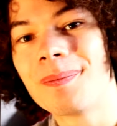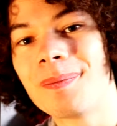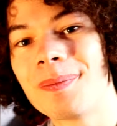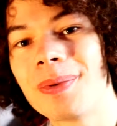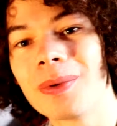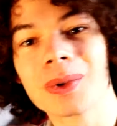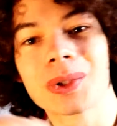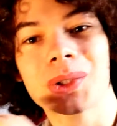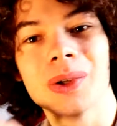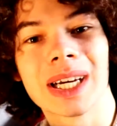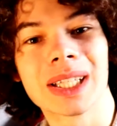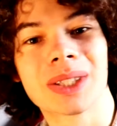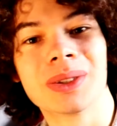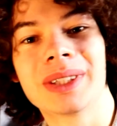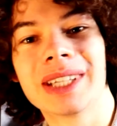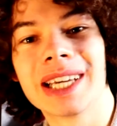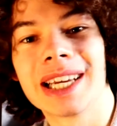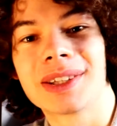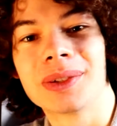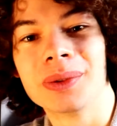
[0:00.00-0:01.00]
Bonjour à
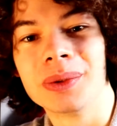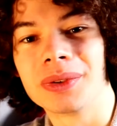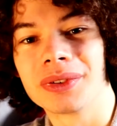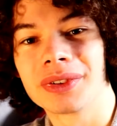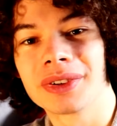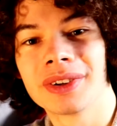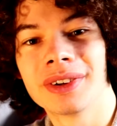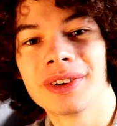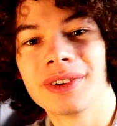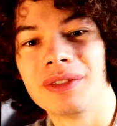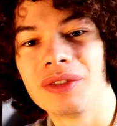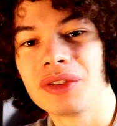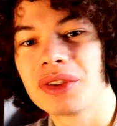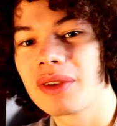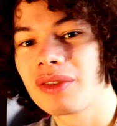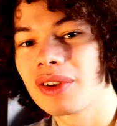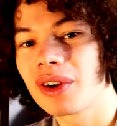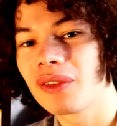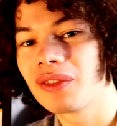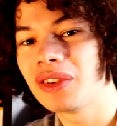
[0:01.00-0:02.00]
toutes et à tous Vous
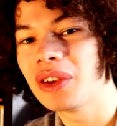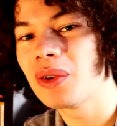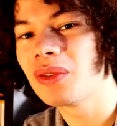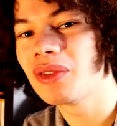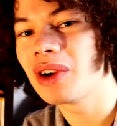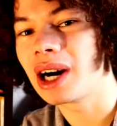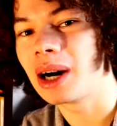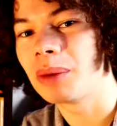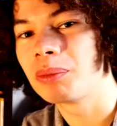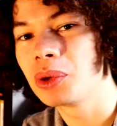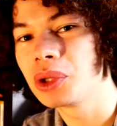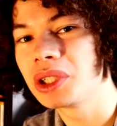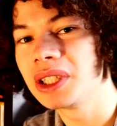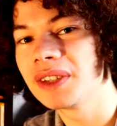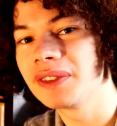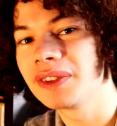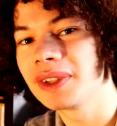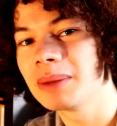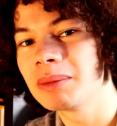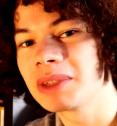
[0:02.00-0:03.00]
avez envie de voir un
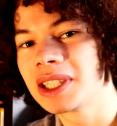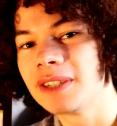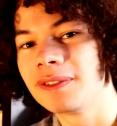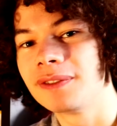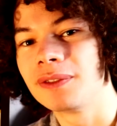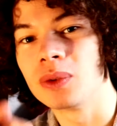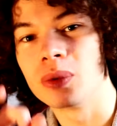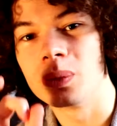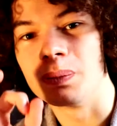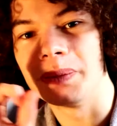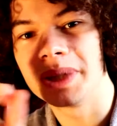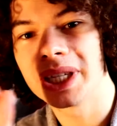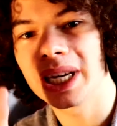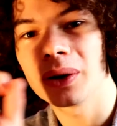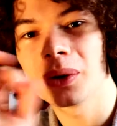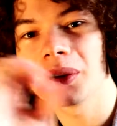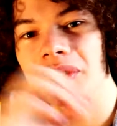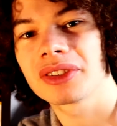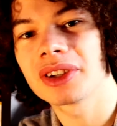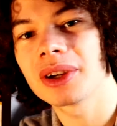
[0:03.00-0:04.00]
petit film qui fout bien
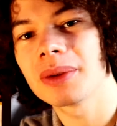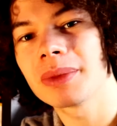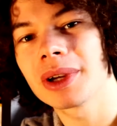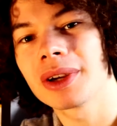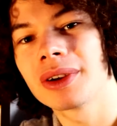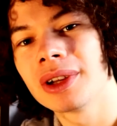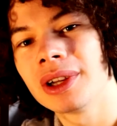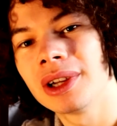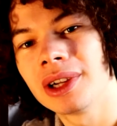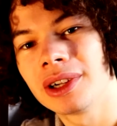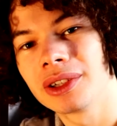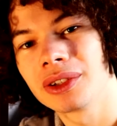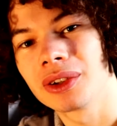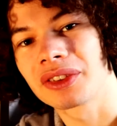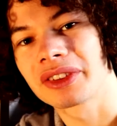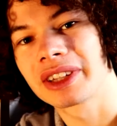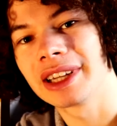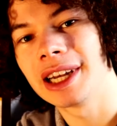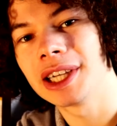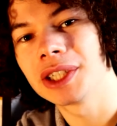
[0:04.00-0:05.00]
le seum Dans
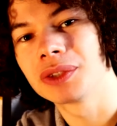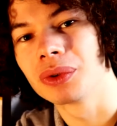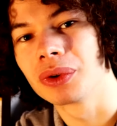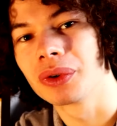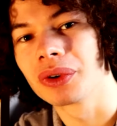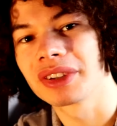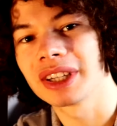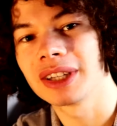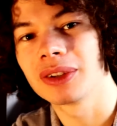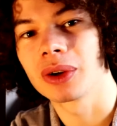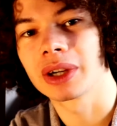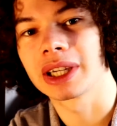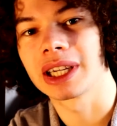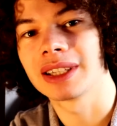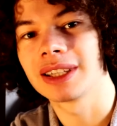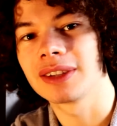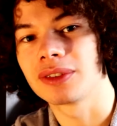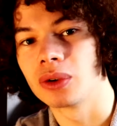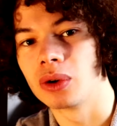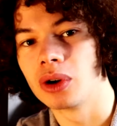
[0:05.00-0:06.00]
ce cas-là, je vous conseille de
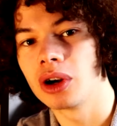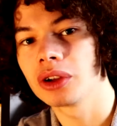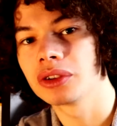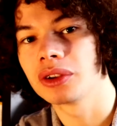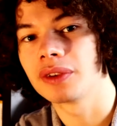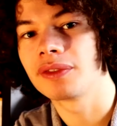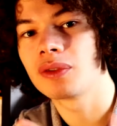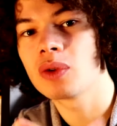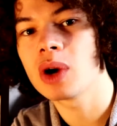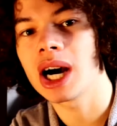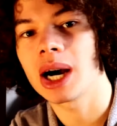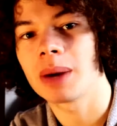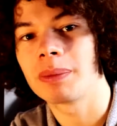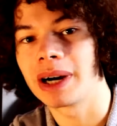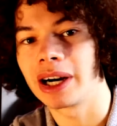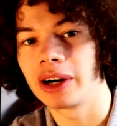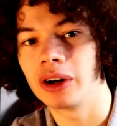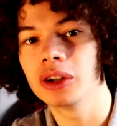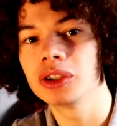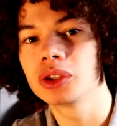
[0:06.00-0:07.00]
regarder The Lord of War
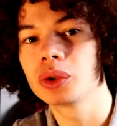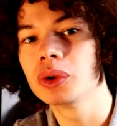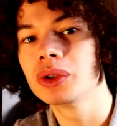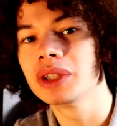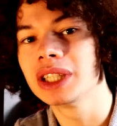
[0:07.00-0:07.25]
par Andrew